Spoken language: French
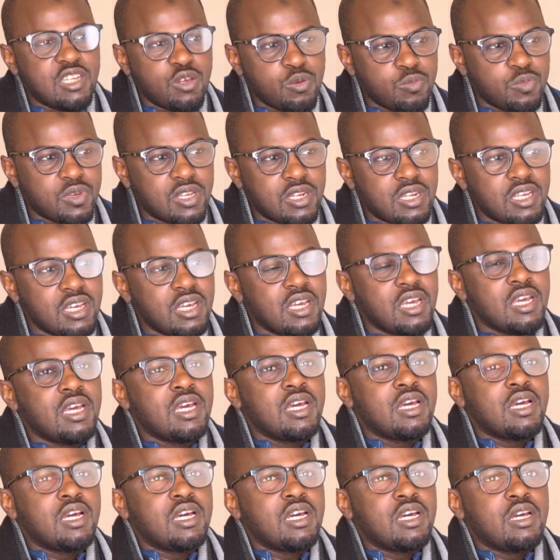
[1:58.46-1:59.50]
2000,
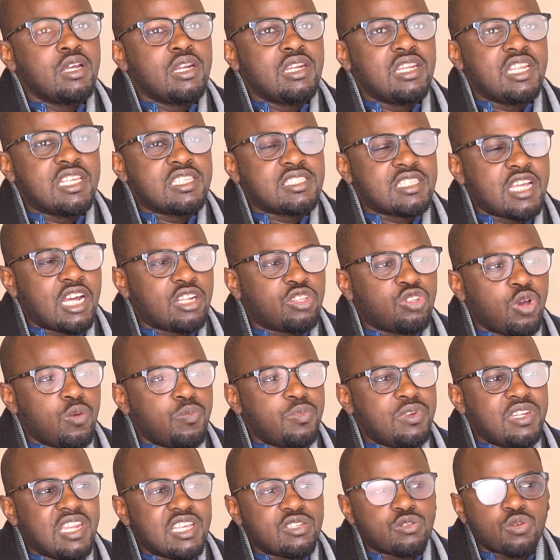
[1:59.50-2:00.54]
les startups
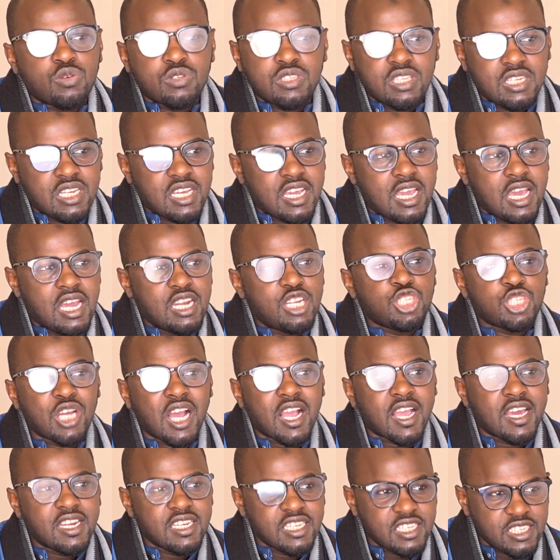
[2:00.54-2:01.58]
naissent au Sénégal
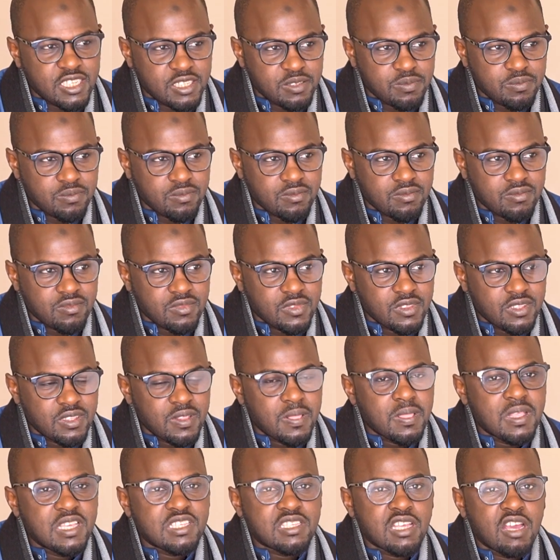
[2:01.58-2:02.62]
chaque année.
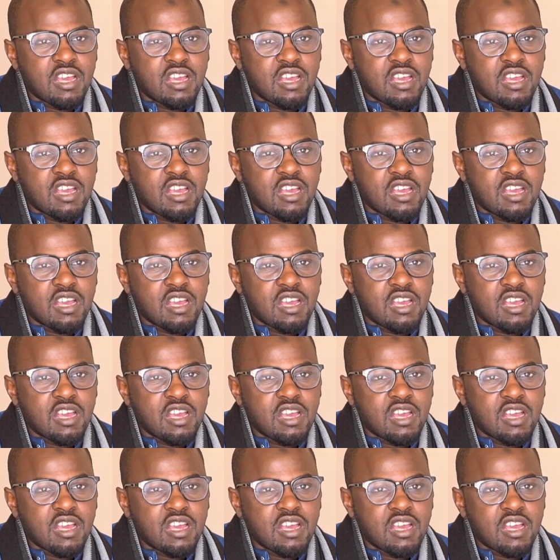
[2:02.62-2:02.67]
Il